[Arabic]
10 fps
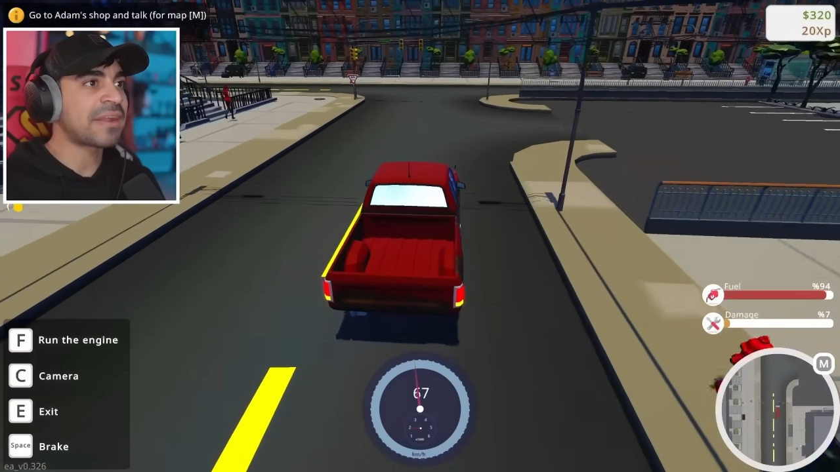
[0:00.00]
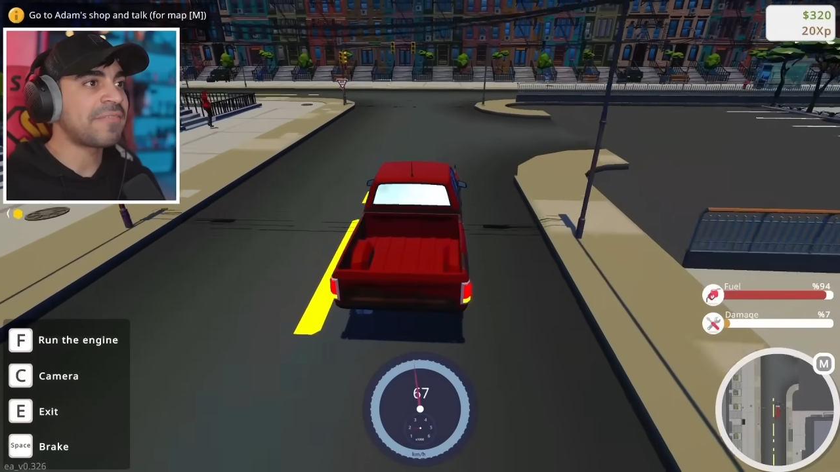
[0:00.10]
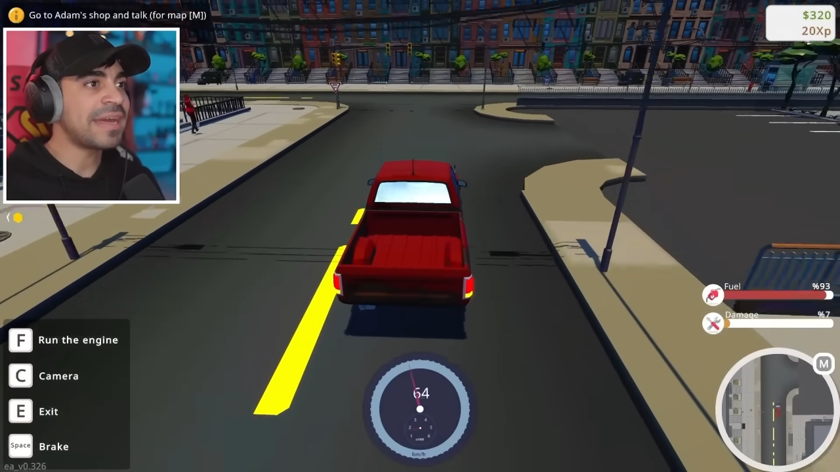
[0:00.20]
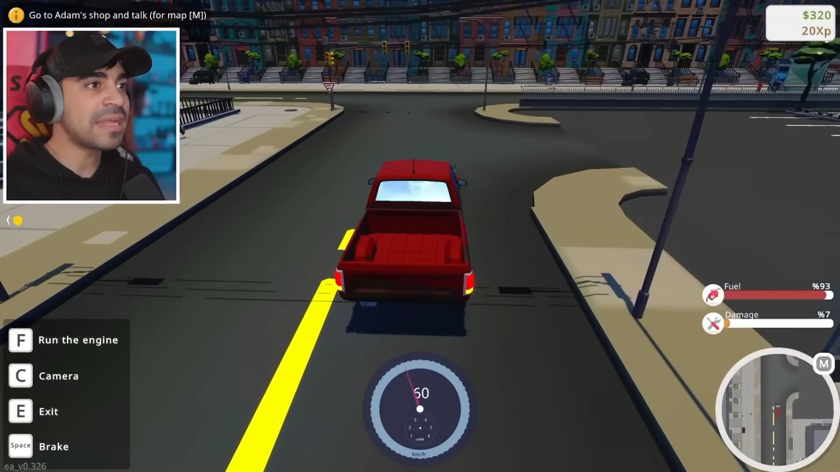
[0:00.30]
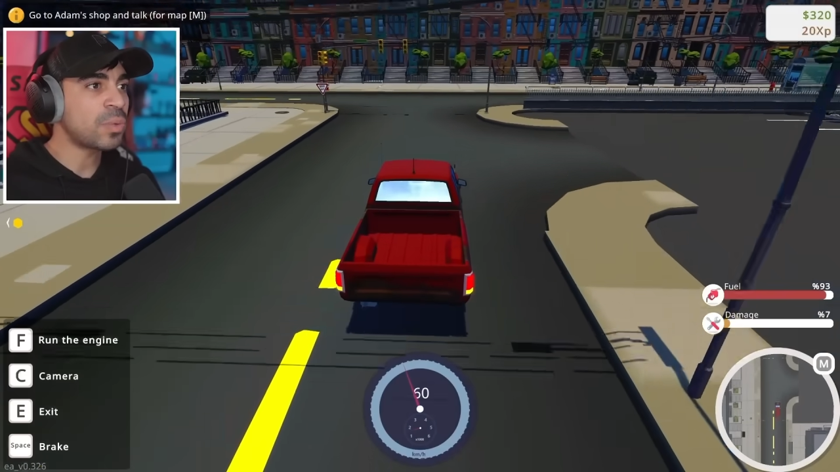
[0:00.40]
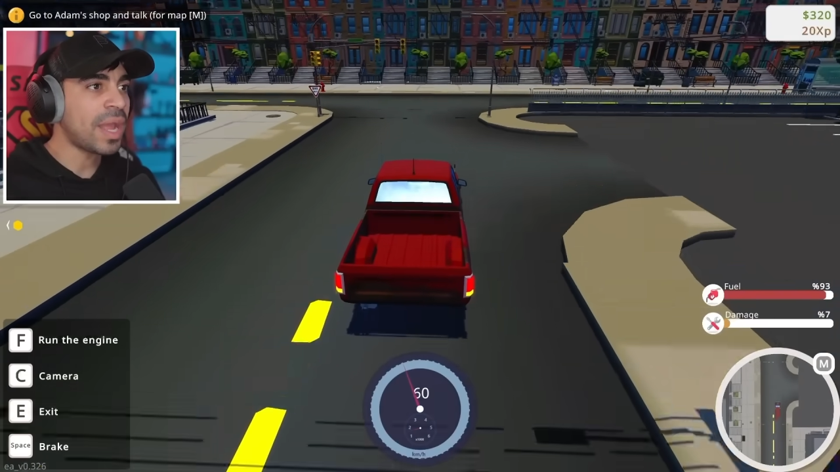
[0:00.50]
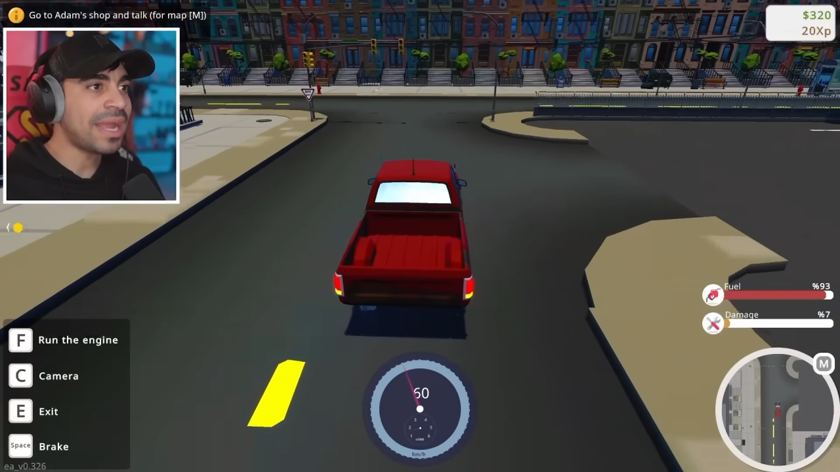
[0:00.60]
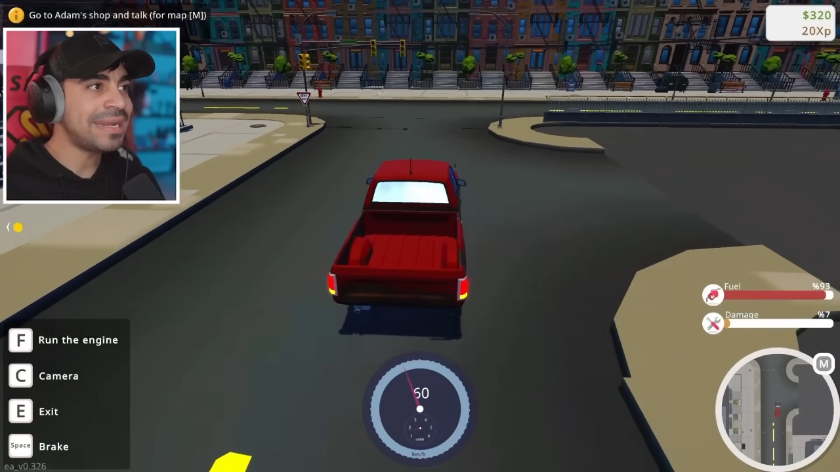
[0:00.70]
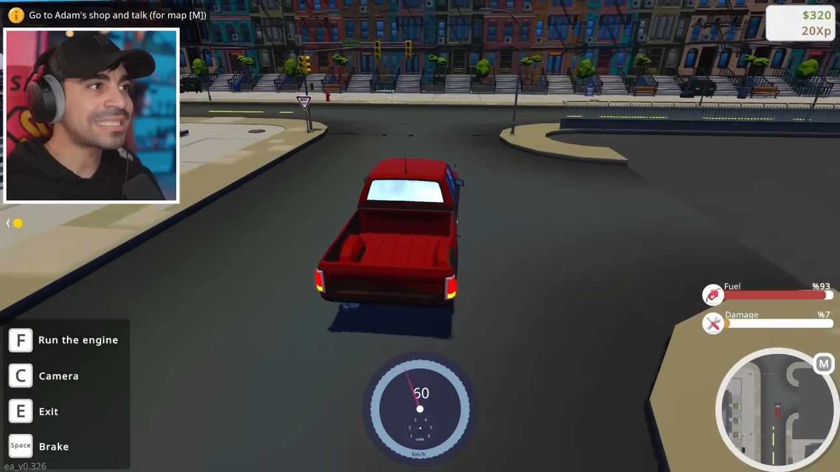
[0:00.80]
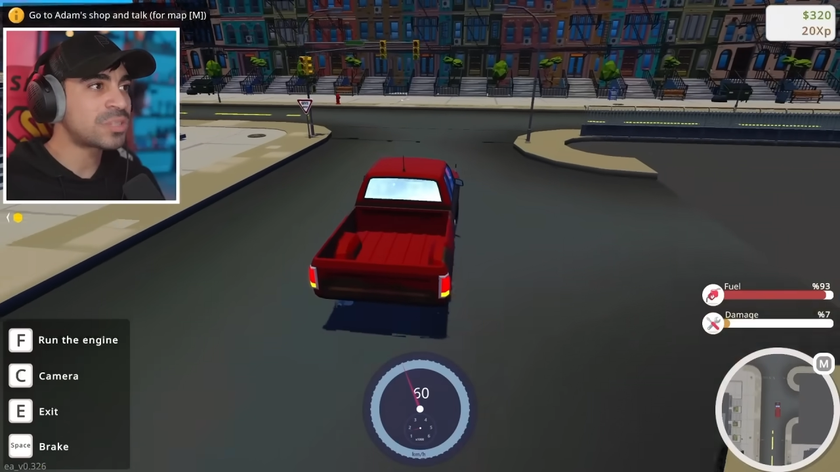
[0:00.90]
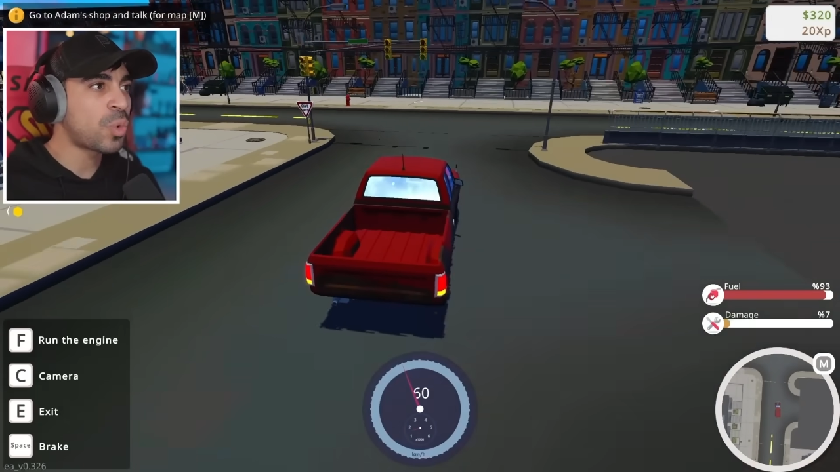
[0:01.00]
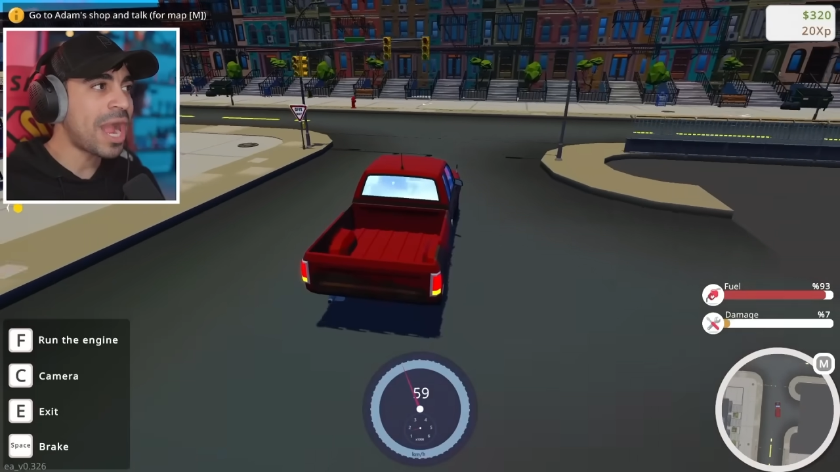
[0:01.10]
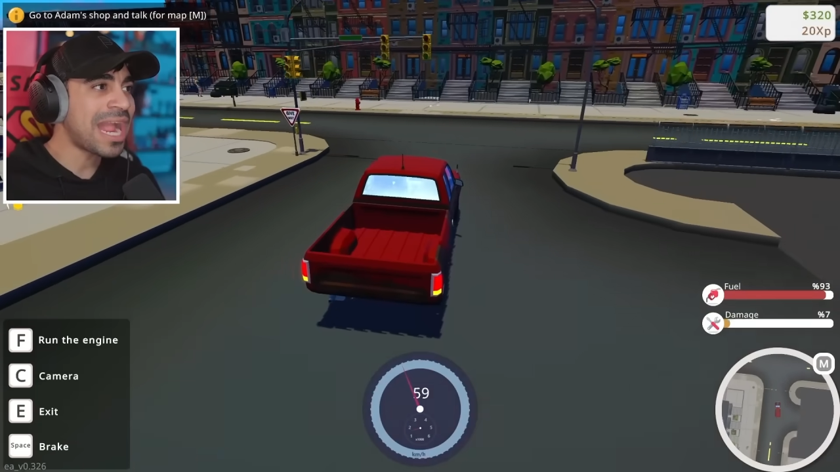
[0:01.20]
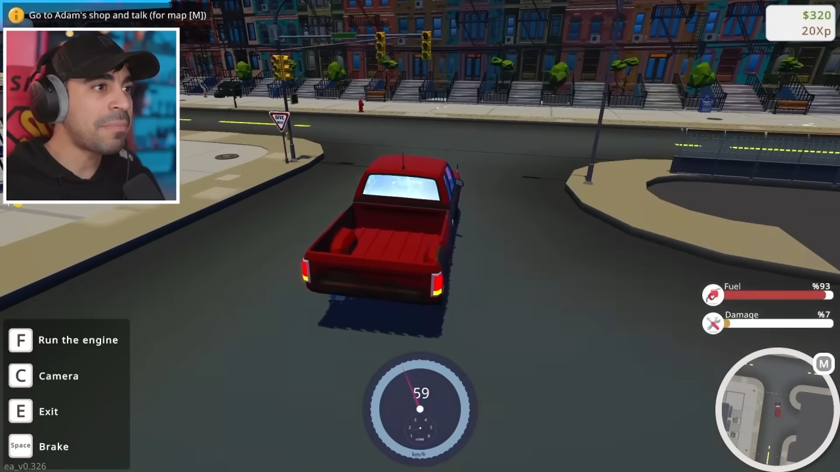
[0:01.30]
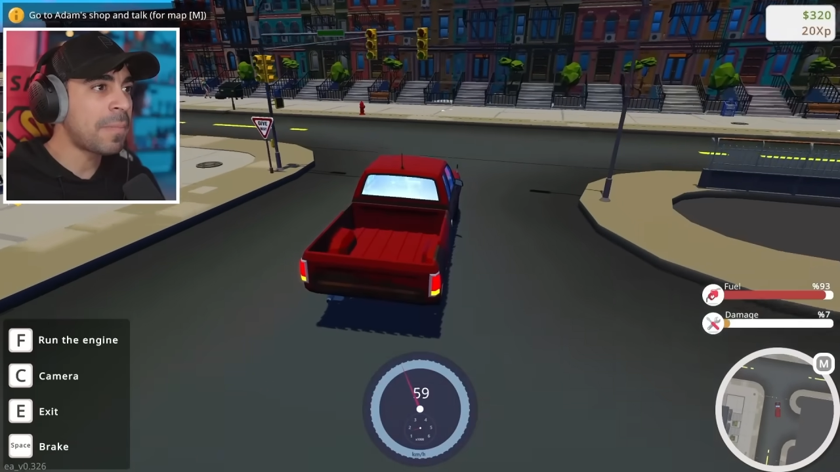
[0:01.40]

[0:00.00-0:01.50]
فانا اتوقع ان السواقه